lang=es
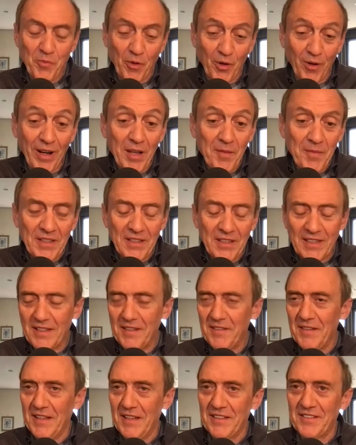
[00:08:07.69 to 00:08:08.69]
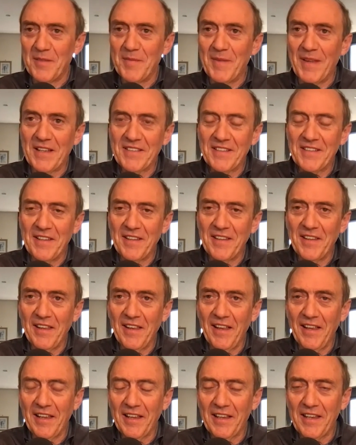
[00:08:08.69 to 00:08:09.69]
probablemente si me das
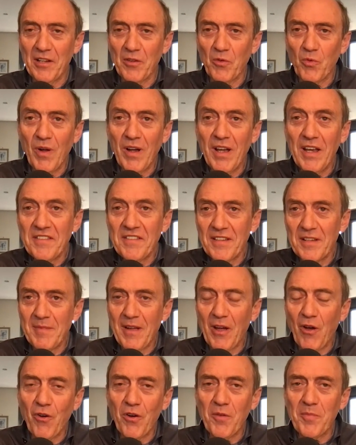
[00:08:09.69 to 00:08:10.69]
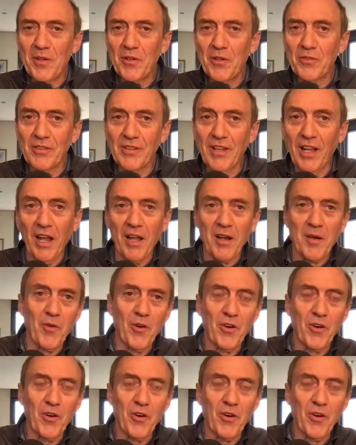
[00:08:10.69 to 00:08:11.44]
a elegir cuál es el mejor piloto y tal, a lo